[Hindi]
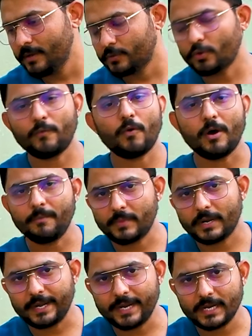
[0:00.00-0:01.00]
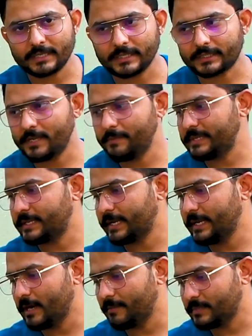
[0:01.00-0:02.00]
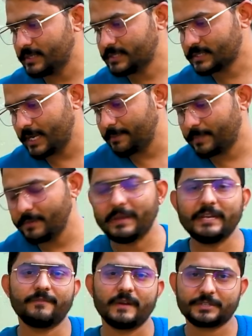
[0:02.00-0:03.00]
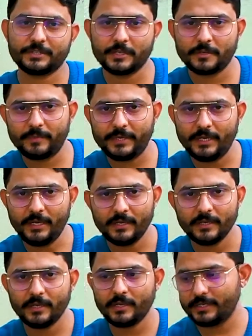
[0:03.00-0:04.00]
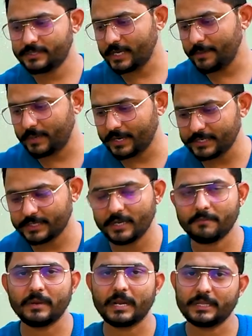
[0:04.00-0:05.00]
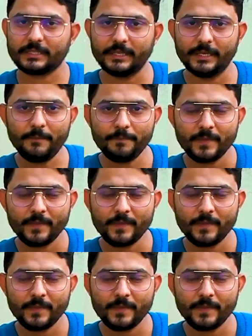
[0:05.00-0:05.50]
तो वो हम रेडी कर सकते हैं बेसिकली हम इस टाइप की मैन्युफैक्चरर भी हैं इस टाइप की किचन हम बनाते हैं